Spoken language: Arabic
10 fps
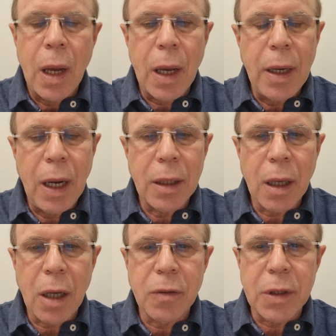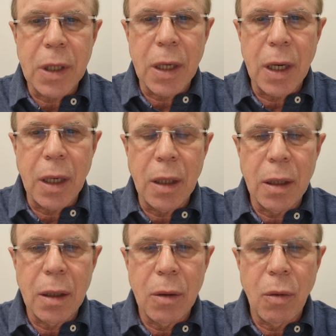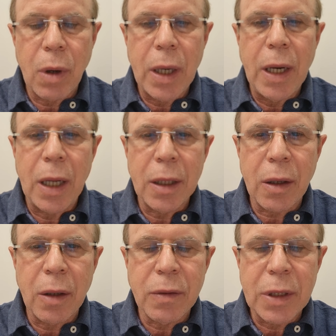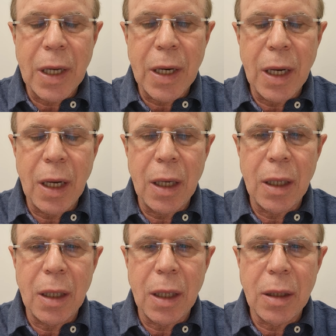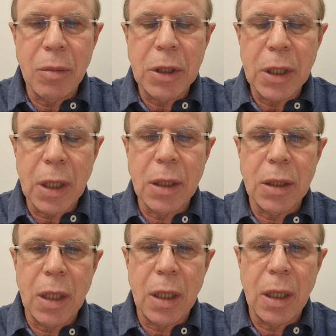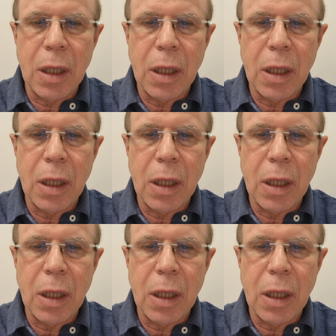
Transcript: قال لي عندي قذف سريع وقال لي عندك قلب سريع يعني ماشي غير سريع